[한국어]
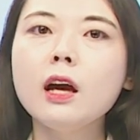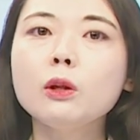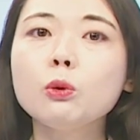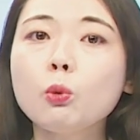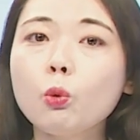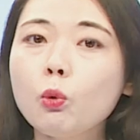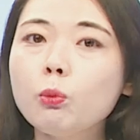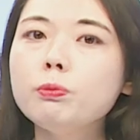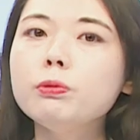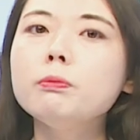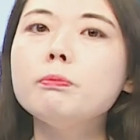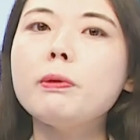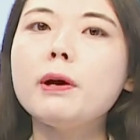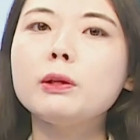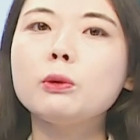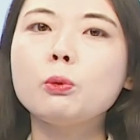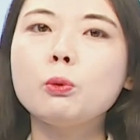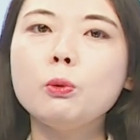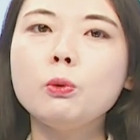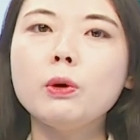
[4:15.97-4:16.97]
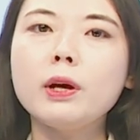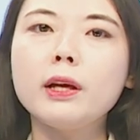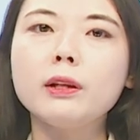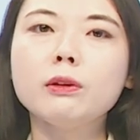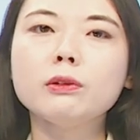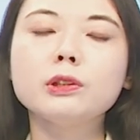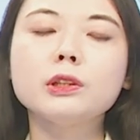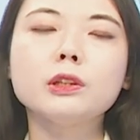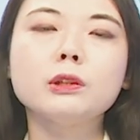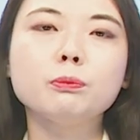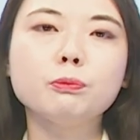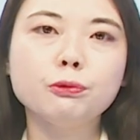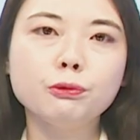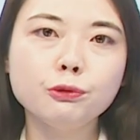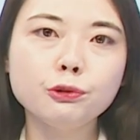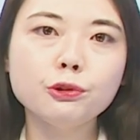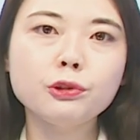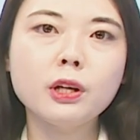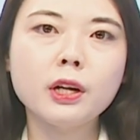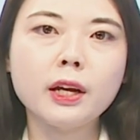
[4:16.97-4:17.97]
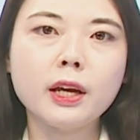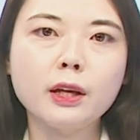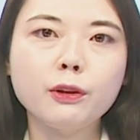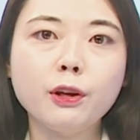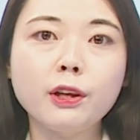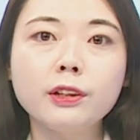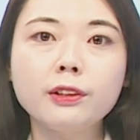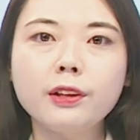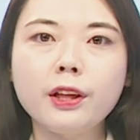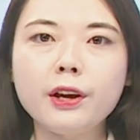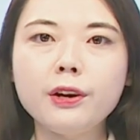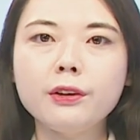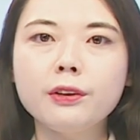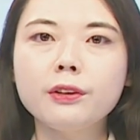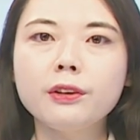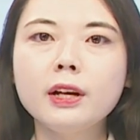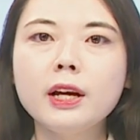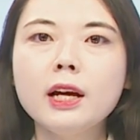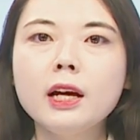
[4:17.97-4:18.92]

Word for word: 높은 파도로 에너지를 분출하게 되는데요.